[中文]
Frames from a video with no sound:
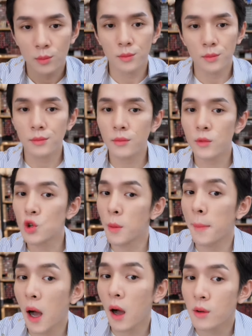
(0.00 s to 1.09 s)
嗯，九八
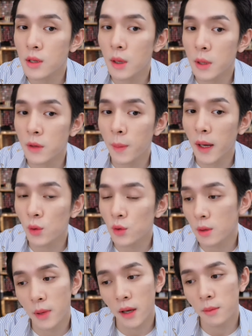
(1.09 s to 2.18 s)
八号色，皮肤白女
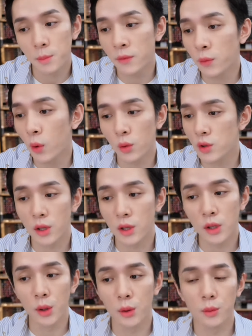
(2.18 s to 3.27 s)
生买，皮肤黄女
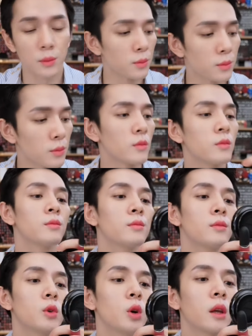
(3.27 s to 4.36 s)
生 no，
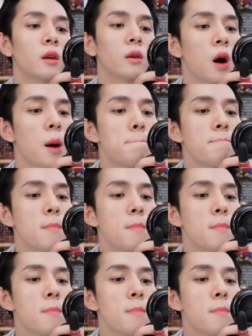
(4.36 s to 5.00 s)
有点荧光。